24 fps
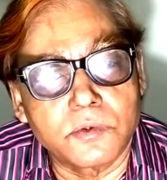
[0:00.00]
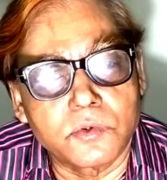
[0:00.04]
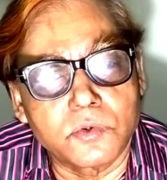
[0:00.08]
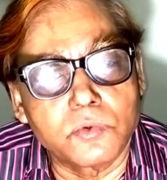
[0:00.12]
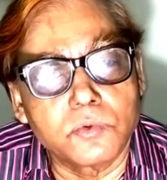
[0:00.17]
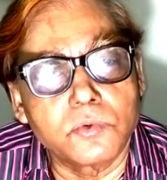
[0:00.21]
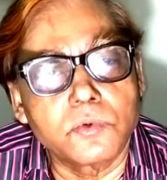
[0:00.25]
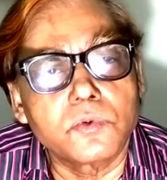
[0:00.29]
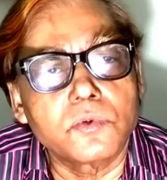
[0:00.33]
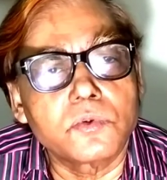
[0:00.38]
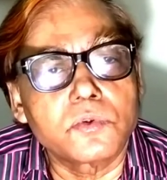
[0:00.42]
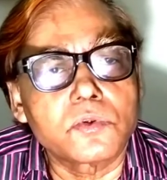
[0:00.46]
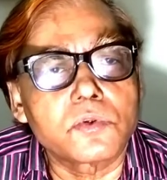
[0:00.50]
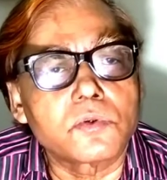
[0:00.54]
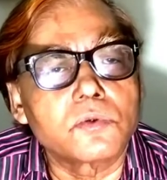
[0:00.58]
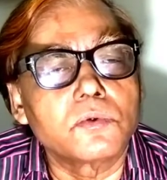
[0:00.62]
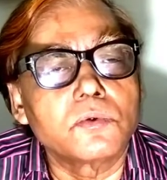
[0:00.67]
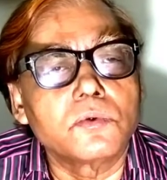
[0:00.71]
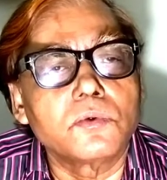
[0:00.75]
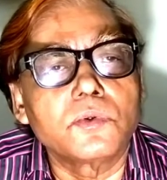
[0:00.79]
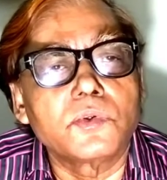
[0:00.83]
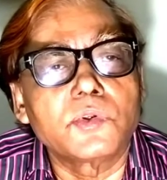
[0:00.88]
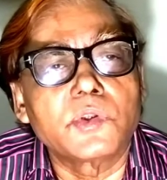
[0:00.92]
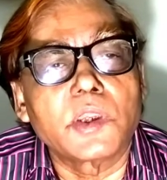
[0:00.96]
শুরুর
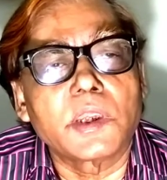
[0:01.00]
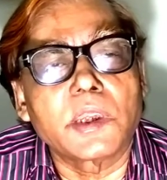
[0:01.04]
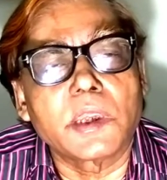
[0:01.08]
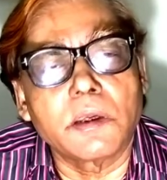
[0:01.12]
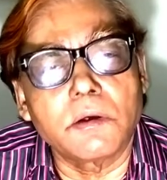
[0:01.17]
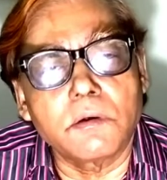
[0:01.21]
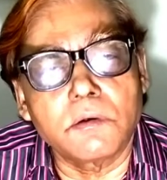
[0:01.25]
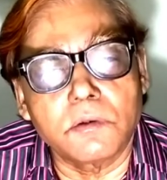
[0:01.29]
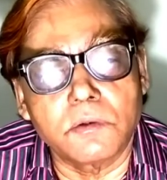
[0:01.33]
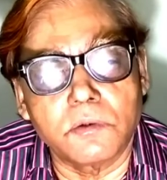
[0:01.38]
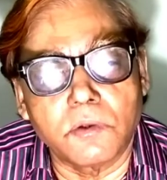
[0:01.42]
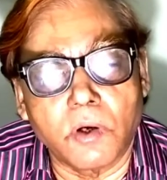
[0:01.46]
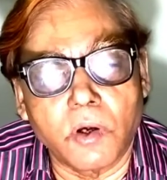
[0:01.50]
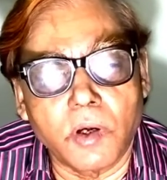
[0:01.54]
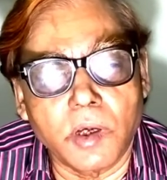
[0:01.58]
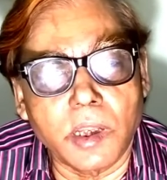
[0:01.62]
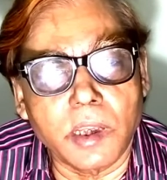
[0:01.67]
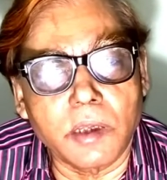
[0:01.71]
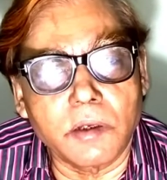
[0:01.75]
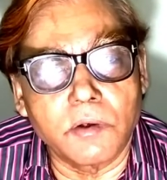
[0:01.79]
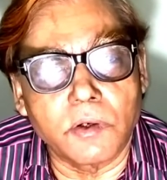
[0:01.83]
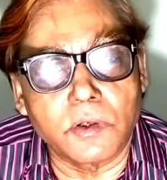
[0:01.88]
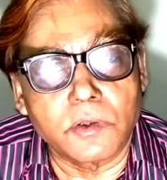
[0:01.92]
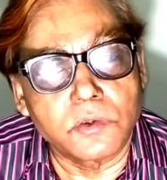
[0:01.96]
শুরুর দিকেও
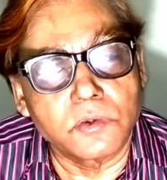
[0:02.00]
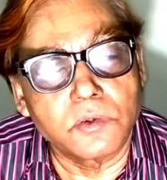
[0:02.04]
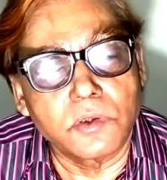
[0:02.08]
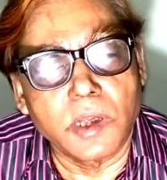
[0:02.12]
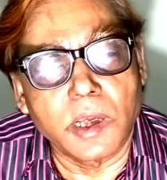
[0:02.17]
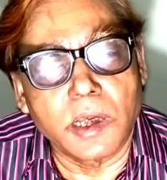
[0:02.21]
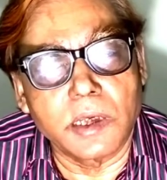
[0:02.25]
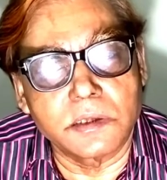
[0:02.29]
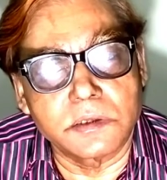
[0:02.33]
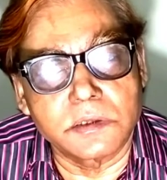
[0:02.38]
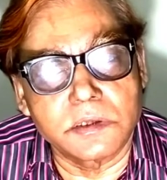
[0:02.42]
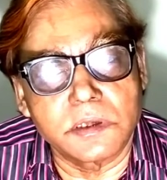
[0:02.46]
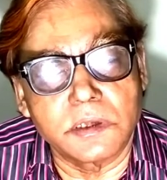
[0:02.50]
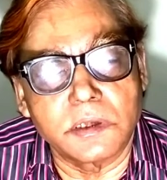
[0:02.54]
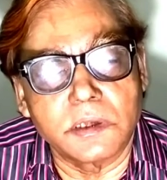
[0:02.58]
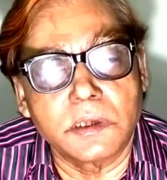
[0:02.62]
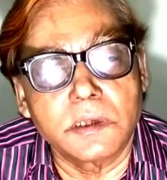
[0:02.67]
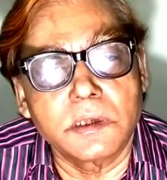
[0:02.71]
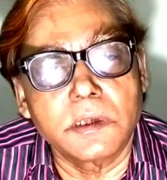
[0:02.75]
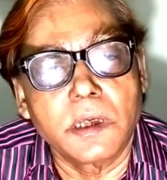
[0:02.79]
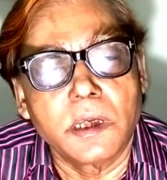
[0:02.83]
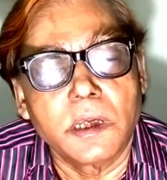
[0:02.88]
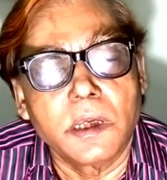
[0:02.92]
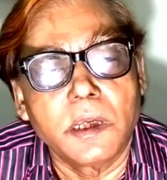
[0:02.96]
অনেক ঘটনা আছে
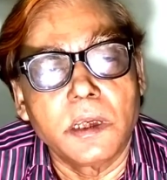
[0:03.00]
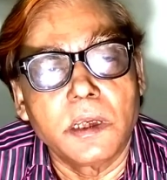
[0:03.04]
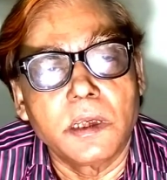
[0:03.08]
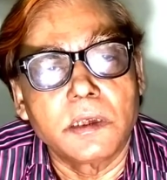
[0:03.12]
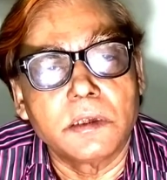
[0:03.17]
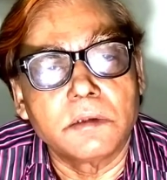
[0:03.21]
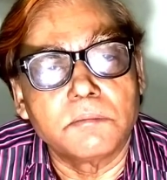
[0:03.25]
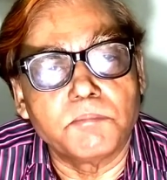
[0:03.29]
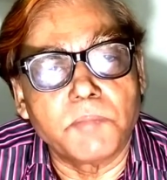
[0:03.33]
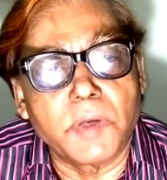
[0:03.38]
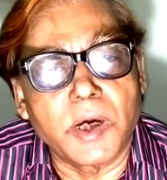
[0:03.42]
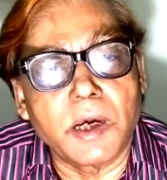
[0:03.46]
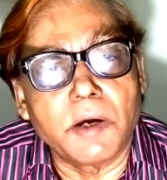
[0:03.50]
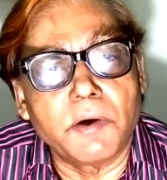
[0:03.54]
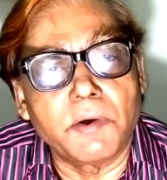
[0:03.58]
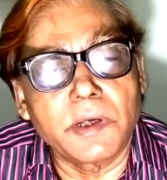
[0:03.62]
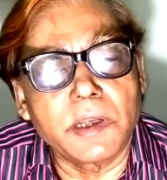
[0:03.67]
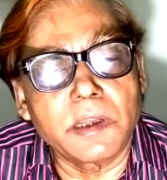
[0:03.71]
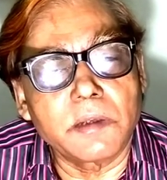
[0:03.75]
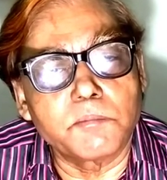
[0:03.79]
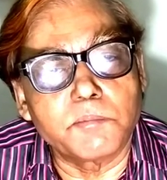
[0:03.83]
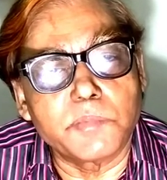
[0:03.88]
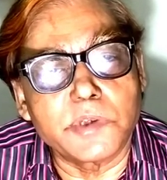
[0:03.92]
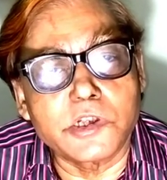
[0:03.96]
বা
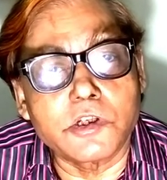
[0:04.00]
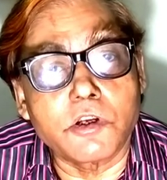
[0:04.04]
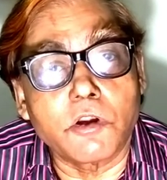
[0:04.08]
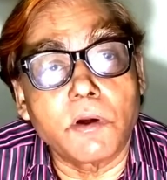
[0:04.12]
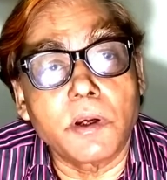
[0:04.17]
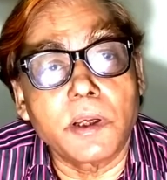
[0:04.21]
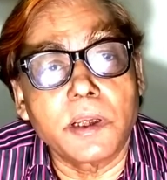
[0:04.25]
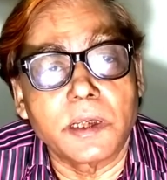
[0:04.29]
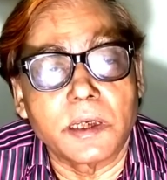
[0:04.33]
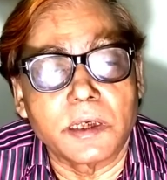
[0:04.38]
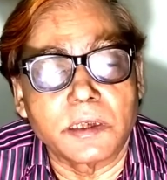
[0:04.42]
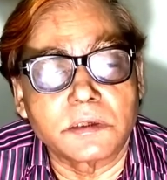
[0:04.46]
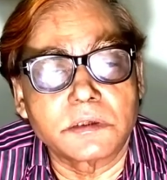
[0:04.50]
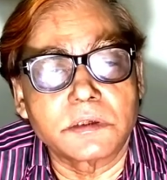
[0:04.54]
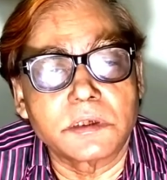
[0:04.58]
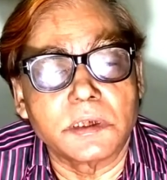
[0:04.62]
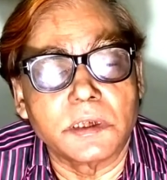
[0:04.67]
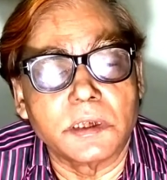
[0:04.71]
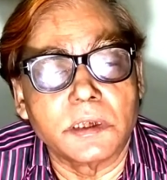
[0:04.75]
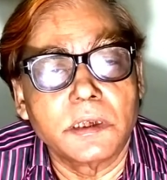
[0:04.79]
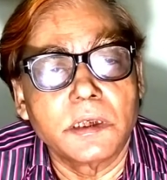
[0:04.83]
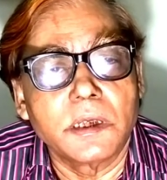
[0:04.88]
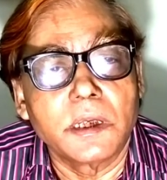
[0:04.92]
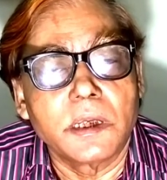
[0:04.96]
অনেক বিষয়
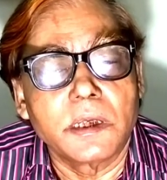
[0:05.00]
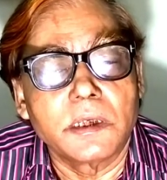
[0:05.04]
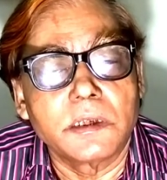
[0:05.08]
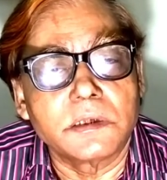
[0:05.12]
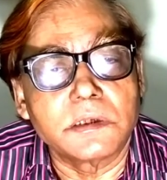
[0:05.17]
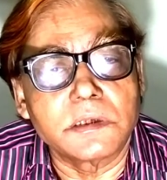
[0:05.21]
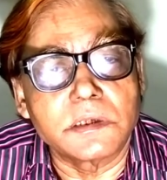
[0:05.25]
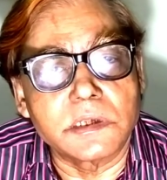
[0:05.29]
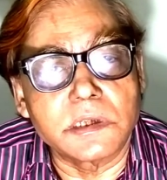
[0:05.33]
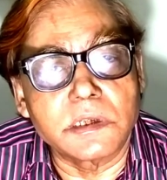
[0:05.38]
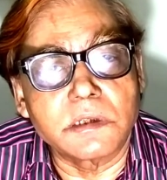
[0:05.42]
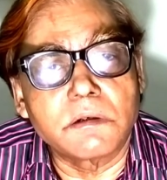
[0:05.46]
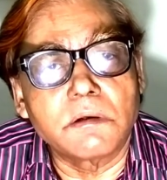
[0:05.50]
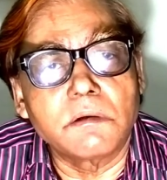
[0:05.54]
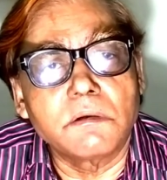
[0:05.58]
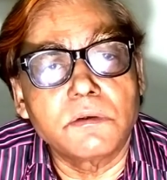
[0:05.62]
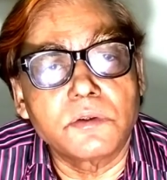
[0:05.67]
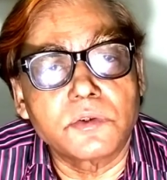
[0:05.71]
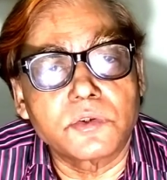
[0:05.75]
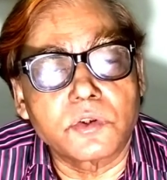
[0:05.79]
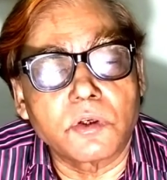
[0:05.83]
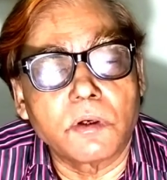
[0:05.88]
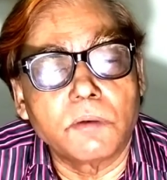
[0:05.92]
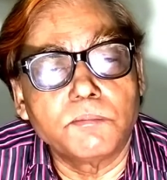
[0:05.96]
আছে যেগুলো
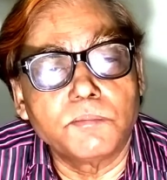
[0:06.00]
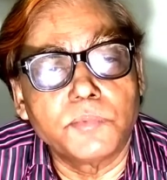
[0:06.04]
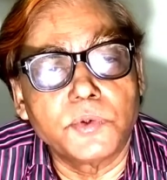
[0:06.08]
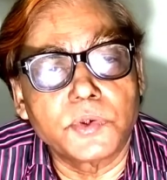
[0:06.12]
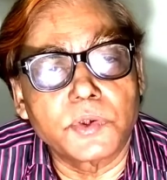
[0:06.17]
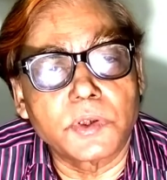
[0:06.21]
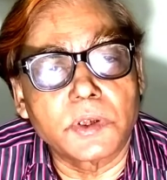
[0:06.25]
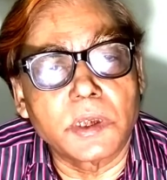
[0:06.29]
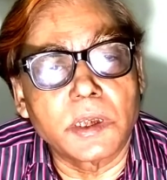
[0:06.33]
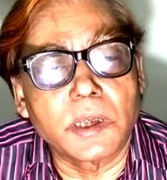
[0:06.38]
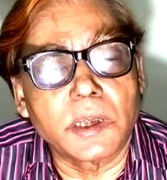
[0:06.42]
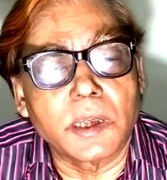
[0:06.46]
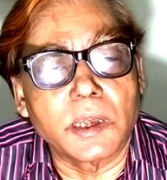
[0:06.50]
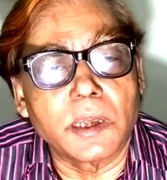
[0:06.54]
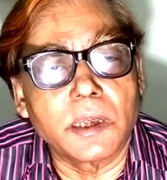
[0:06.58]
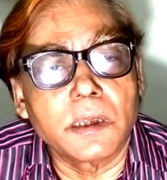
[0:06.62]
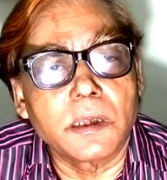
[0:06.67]
সম্পর্কে